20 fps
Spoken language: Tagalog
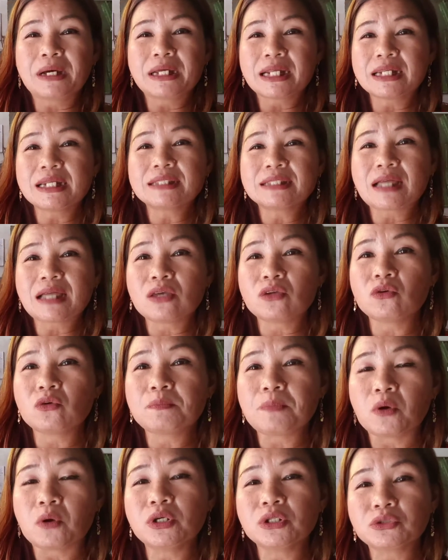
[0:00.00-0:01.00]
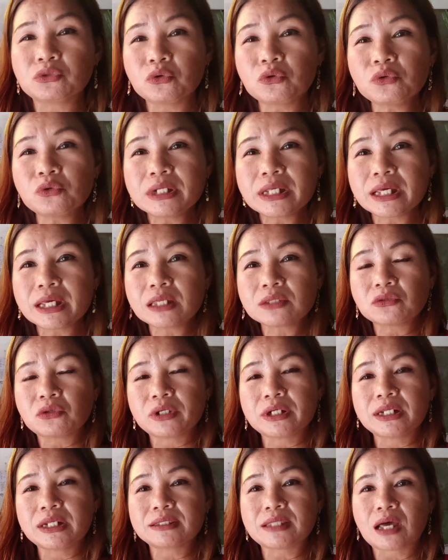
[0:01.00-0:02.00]
para hindi tayo paulit-ulit
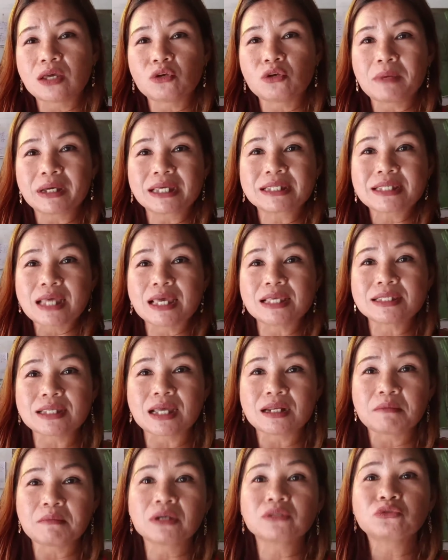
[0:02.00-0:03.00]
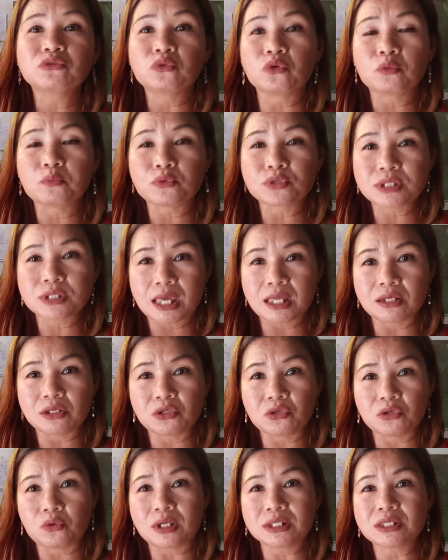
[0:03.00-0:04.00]
or hindi tayo mag-isa-isa na magturo po sa
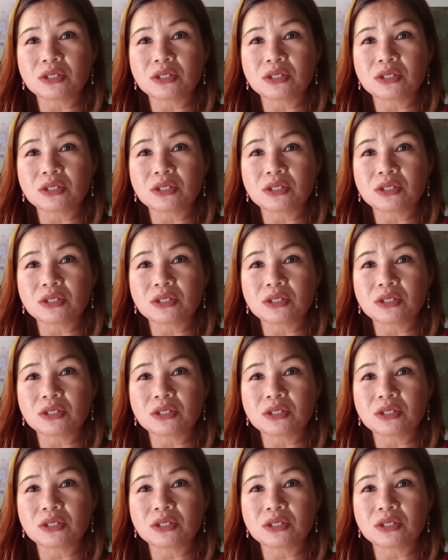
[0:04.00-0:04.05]
inyo.